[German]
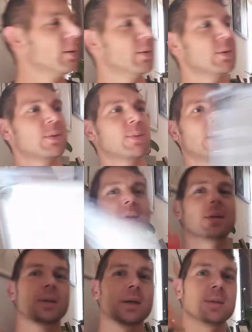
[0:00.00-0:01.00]
Und zwar sieht
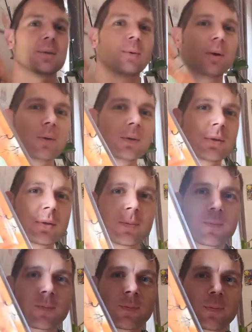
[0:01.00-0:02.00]
es dann so aus.
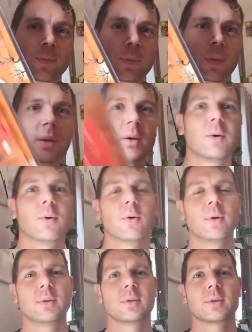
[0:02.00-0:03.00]

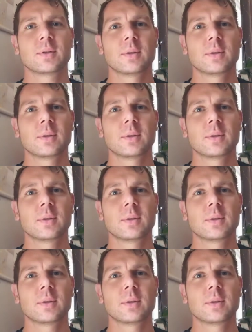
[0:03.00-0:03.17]
Und